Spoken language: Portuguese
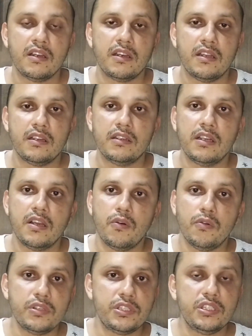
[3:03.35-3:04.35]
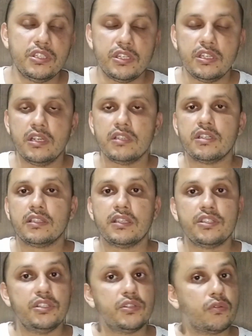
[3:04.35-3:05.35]
né? Hoje em dia já
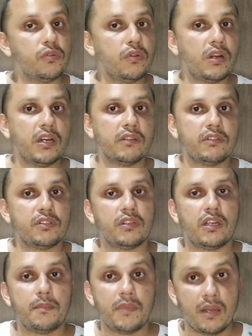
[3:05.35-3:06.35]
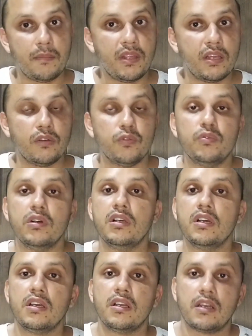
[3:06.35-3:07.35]
tem gente colocando a, a meia-lua
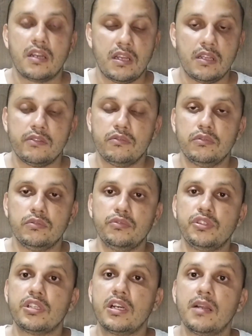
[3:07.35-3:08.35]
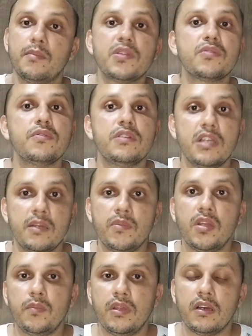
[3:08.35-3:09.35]
né, no, nos treinamentos de
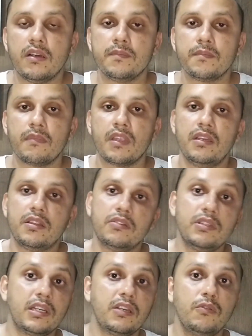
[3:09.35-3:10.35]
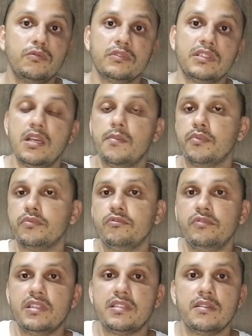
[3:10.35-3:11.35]
MMA. Então daqui a algum tempo não
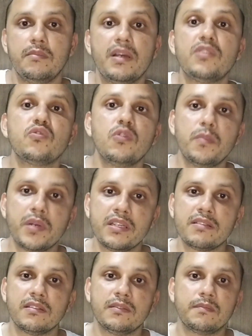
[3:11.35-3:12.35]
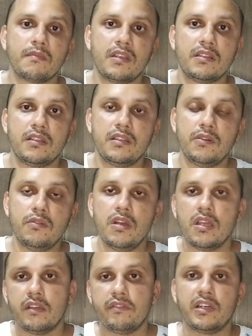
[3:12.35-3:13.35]
vai ser mais surpresa entendeu?
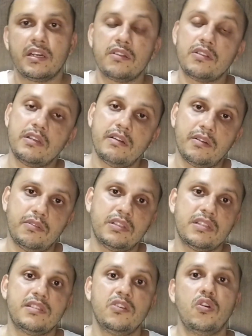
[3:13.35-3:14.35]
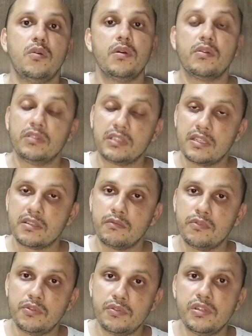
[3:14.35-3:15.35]
E vai acontecer como acontece
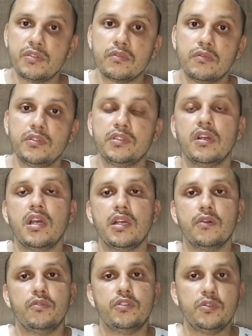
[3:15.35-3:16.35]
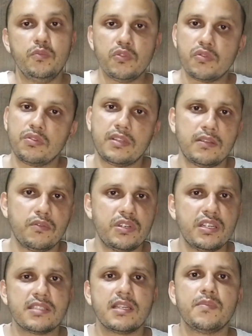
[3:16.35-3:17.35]
com o jiu-jitsu hoje. Hoje muitos lutadores
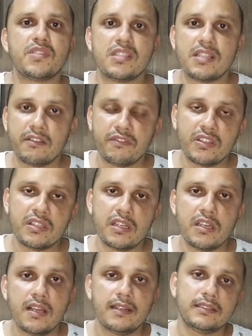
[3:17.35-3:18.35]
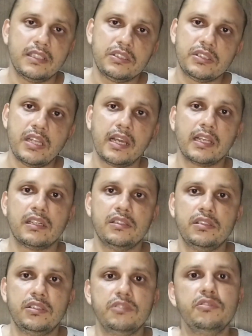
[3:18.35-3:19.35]
já sabem se defender das técnicas
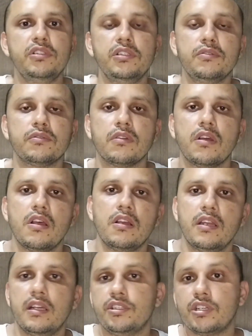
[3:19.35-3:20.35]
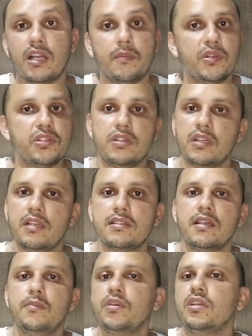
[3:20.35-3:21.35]
de jiu-jitsu. Né? Antigamente ninguém
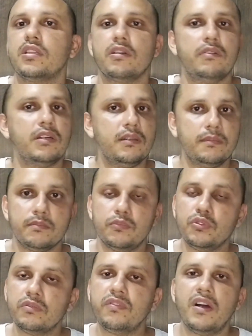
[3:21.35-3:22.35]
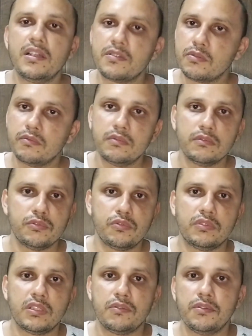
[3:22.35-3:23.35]
sabia, então era muito fácil os
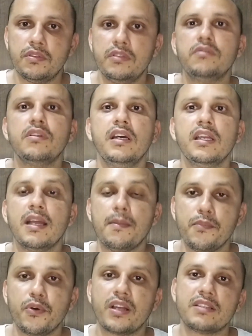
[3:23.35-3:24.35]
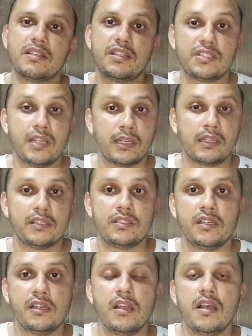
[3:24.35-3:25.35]
lutadores de jiu-jitsu ganhar, por causa das técnicas
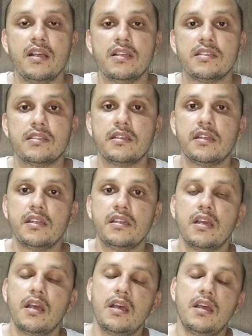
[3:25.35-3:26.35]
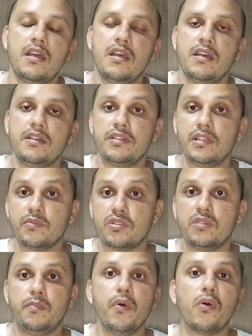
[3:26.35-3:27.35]
dele serem, é, digamos
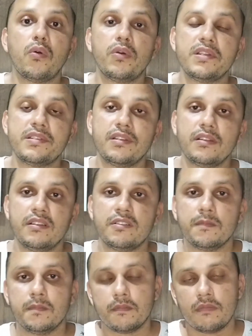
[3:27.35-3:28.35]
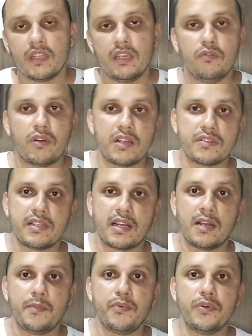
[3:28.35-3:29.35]
assim, pouco conhecidas. E no caso da
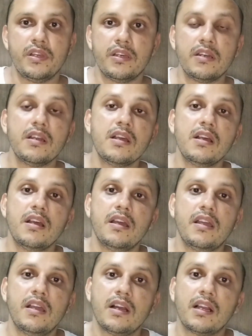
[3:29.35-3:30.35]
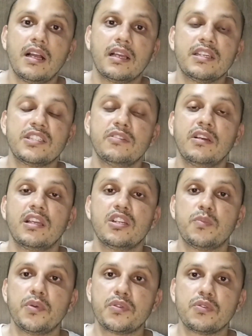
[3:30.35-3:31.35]
capoeira, é, a questão é que
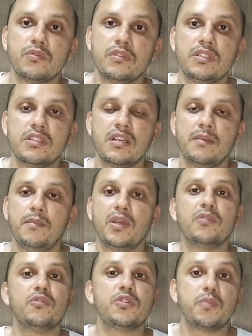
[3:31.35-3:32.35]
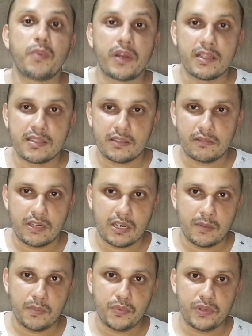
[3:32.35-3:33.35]
as pessoas menosprezam a
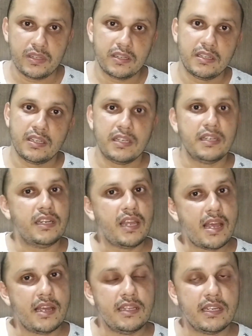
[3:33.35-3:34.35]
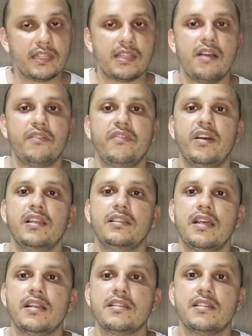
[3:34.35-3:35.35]
capoeira. E é aí que está a falha
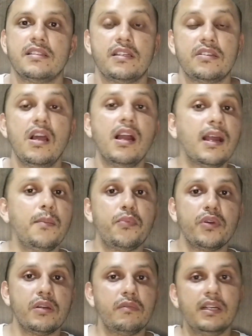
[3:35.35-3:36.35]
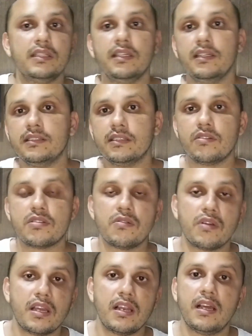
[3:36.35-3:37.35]
delas. Eles acham que ah, a capoeira é uma dança, não sei
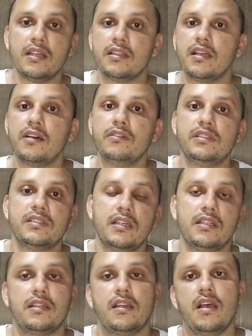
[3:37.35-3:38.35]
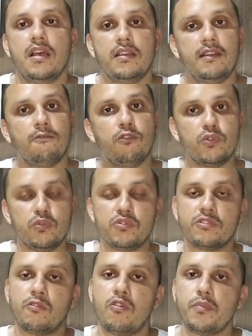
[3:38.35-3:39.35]
o que lá e tal, etc. E quando
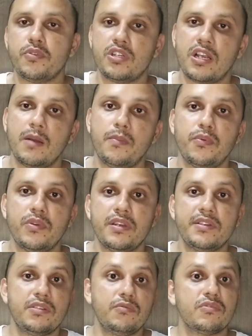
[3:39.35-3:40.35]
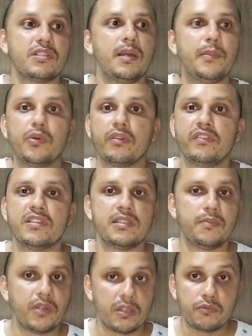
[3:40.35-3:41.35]
usam golpes de capoeira, eles não sabem o que
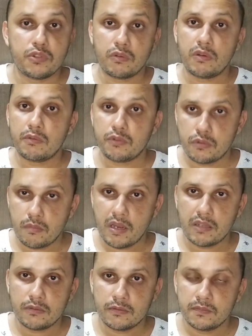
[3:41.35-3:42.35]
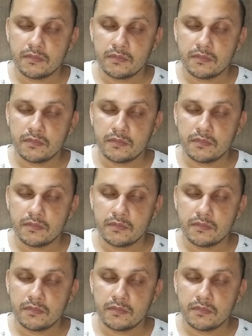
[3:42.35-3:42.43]
fazer porque não estão acostumados.